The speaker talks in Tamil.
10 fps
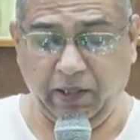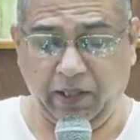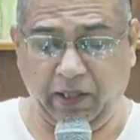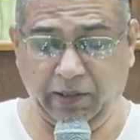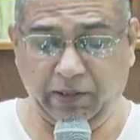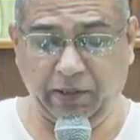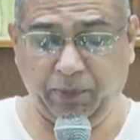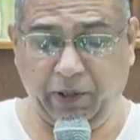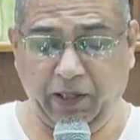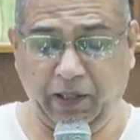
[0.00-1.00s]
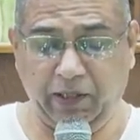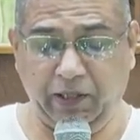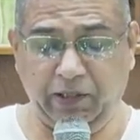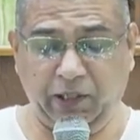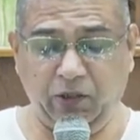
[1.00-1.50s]
அடுத்தது பாருங்க
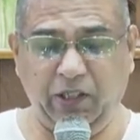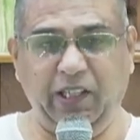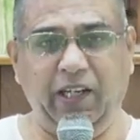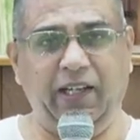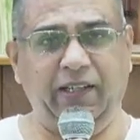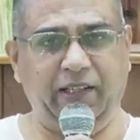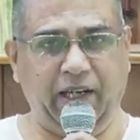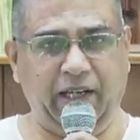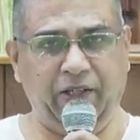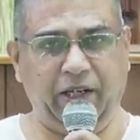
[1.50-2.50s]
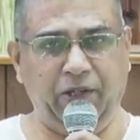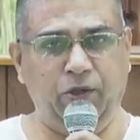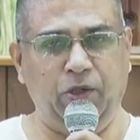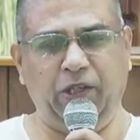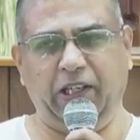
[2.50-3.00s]
அதாவது தகுதி இல்லாத காரியம்
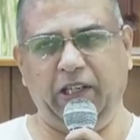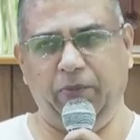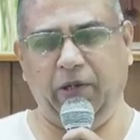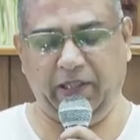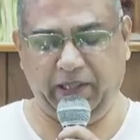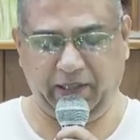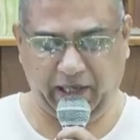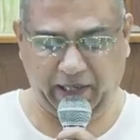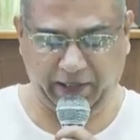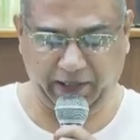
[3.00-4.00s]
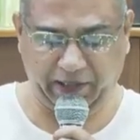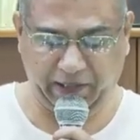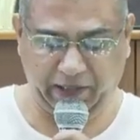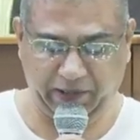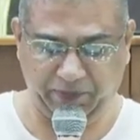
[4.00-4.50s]
அயோக்கியமான
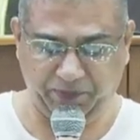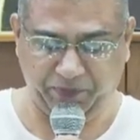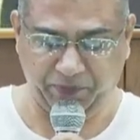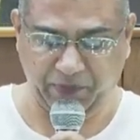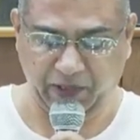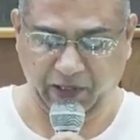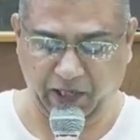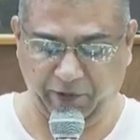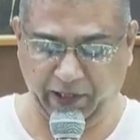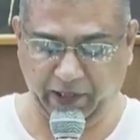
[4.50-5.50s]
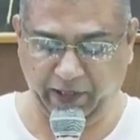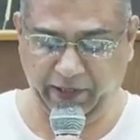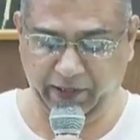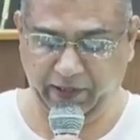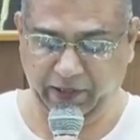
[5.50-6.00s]
காரியங்கள் அவைகளை
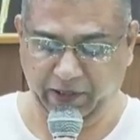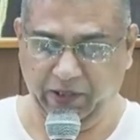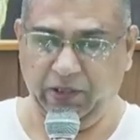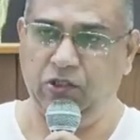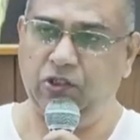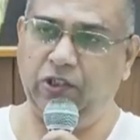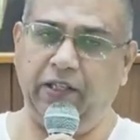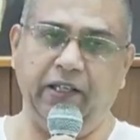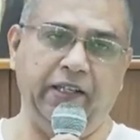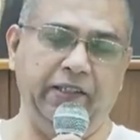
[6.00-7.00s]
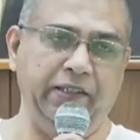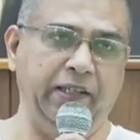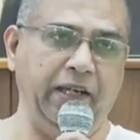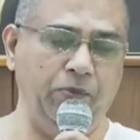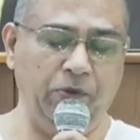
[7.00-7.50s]
செய்யாது இந்த
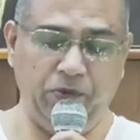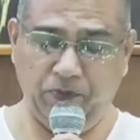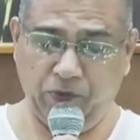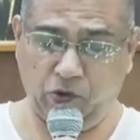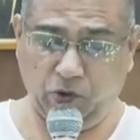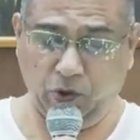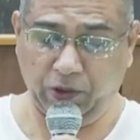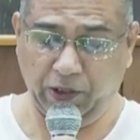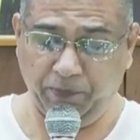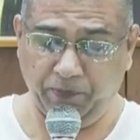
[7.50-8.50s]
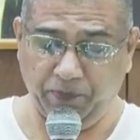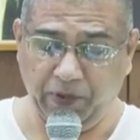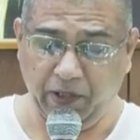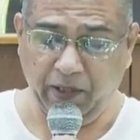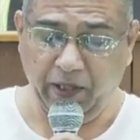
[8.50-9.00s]
அன்பு ஸ்தோத்திரம்
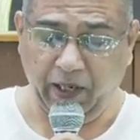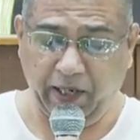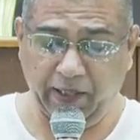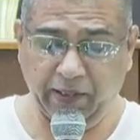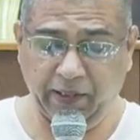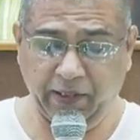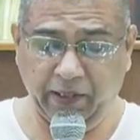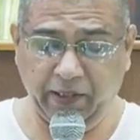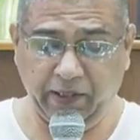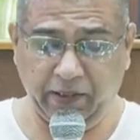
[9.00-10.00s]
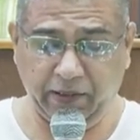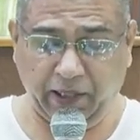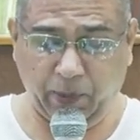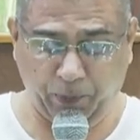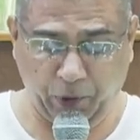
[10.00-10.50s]
அடுத்தது
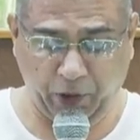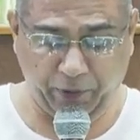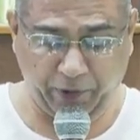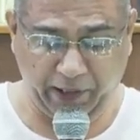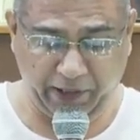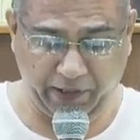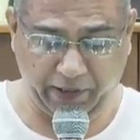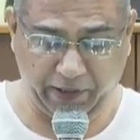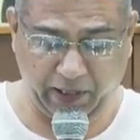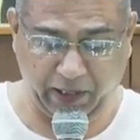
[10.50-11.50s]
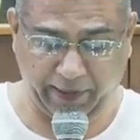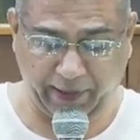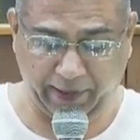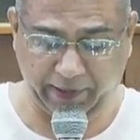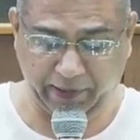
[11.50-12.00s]
தற்பொழிவை
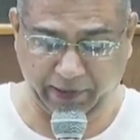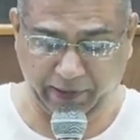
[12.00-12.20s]
நாடாது